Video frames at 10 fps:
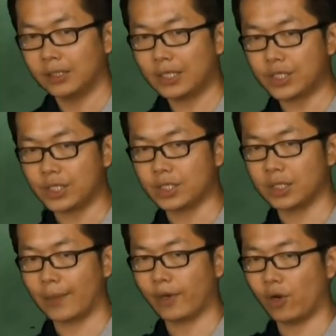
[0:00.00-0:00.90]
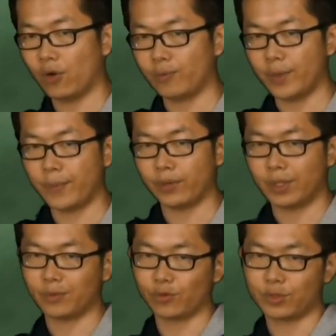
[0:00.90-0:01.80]
但其实他们后面没有
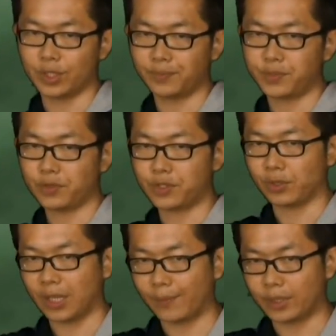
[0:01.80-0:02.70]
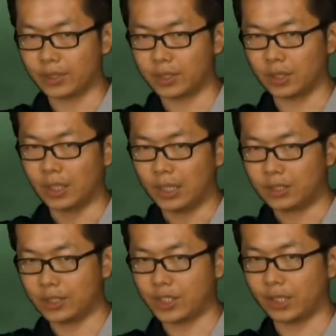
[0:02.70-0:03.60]
那么多人，就只有他们这
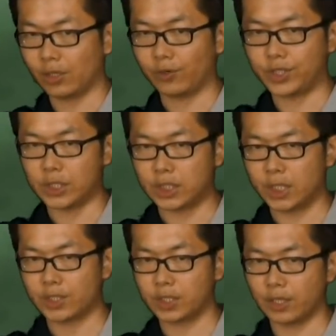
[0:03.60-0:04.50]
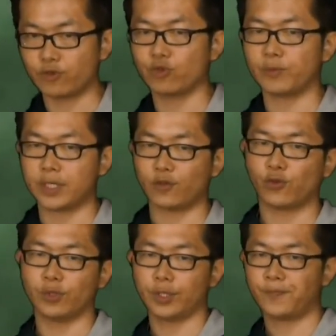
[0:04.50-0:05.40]
这前后几届是人数比较
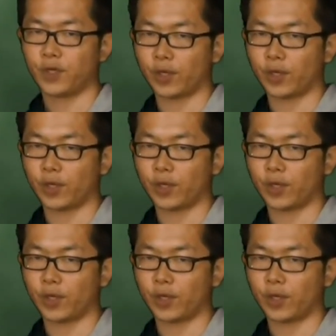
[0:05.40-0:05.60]
多的。